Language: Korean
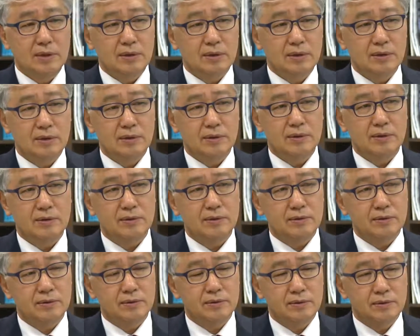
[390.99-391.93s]

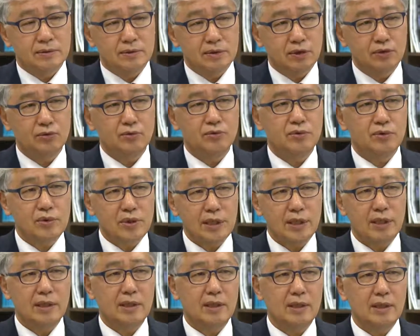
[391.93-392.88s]
어,
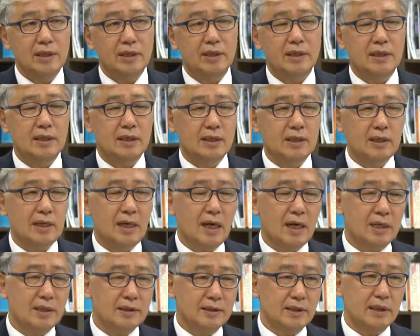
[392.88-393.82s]
연구를 해
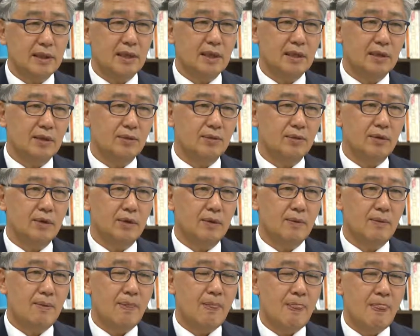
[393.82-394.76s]
나갈
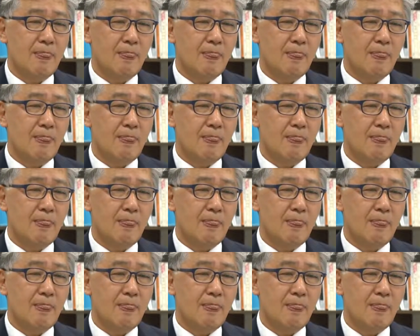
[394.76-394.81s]
생각이고요.